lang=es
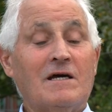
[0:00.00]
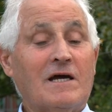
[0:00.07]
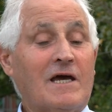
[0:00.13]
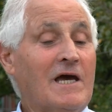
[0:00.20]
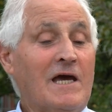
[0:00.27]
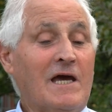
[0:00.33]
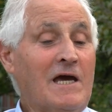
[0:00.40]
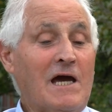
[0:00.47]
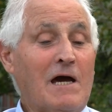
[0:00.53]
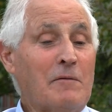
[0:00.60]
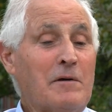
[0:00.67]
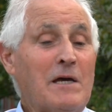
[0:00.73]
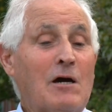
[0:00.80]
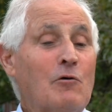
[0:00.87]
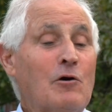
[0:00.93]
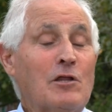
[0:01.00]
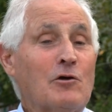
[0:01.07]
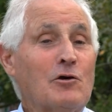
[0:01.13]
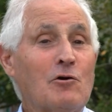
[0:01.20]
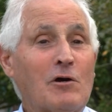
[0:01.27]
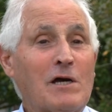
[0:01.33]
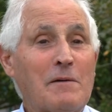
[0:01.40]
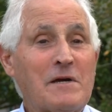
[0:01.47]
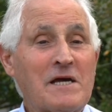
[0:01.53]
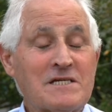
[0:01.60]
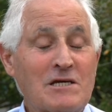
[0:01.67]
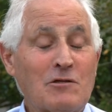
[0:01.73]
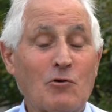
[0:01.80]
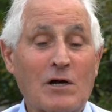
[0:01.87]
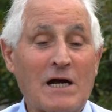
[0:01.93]
que había oído yo que había
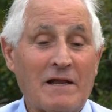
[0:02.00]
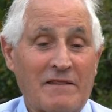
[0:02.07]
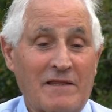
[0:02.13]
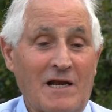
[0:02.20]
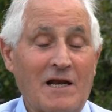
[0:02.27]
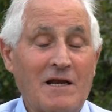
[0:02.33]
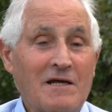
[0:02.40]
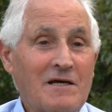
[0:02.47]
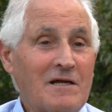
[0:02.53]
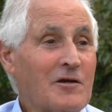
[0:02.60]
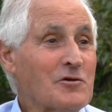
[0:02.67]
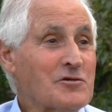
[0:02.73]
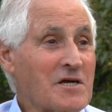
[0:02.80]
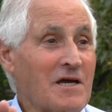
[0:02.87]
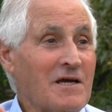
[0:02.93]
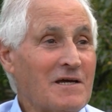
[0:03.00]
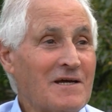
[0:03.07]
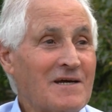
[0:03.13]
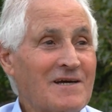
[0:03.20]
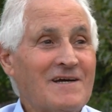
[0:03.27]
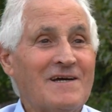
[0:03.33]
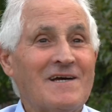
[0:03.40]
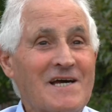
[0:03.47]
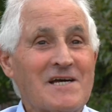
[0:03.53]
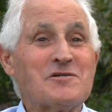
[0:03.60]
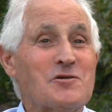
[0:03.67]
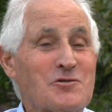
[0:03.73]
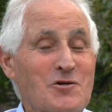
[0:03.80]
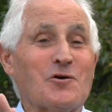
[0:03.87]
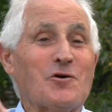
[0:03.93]
sido cárcel, no sé.
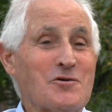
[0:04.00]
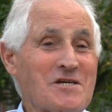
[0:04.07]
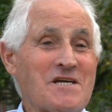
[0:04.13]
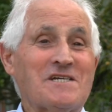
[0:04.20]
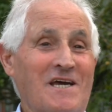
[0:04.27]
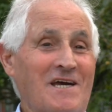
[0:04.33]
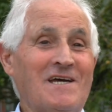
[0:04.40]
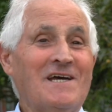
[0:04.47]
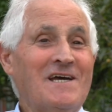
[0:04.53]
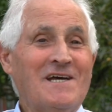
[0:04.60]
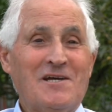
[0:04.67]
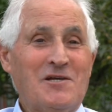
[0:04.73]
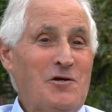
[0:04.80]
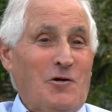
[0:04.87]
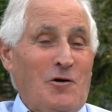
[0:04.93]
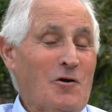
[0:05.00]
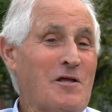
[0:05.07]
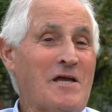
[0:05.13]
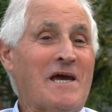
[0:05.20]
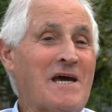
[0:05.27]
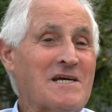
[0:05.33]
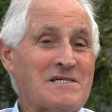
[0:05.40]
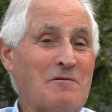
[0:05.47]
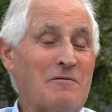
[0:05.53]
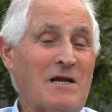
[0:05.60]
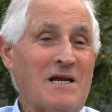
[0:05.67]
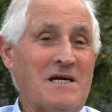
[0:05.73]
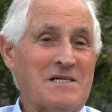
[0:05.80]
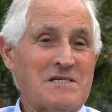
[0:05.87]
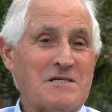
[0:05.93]
Esas son cosas que yo no llegué a
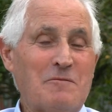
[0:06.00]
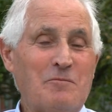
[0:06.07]
saberlas.